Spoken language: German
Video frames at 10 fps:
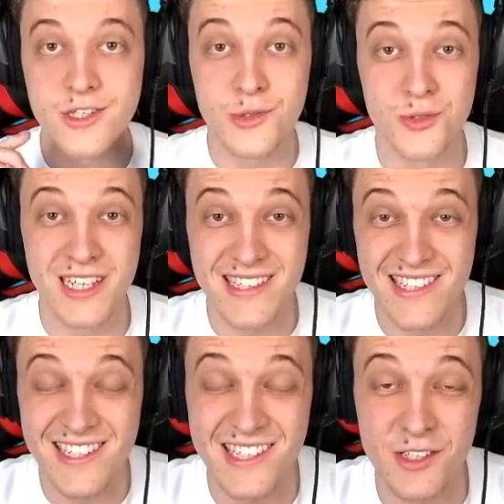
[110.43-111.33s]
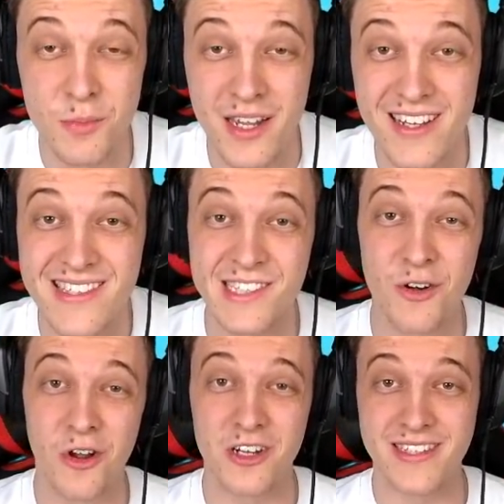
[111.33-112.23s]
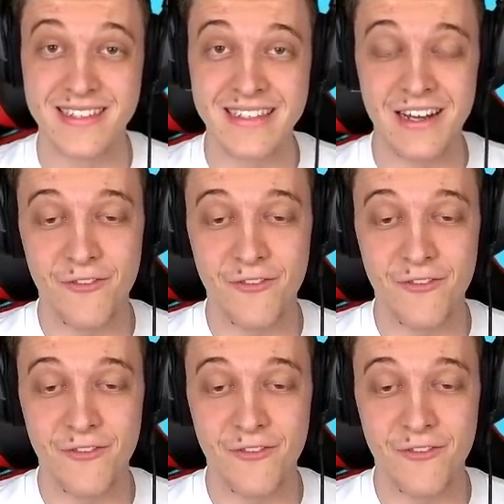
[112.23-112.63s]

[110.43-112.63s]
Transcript: Zusätzlich ist es übrigens so, Leute,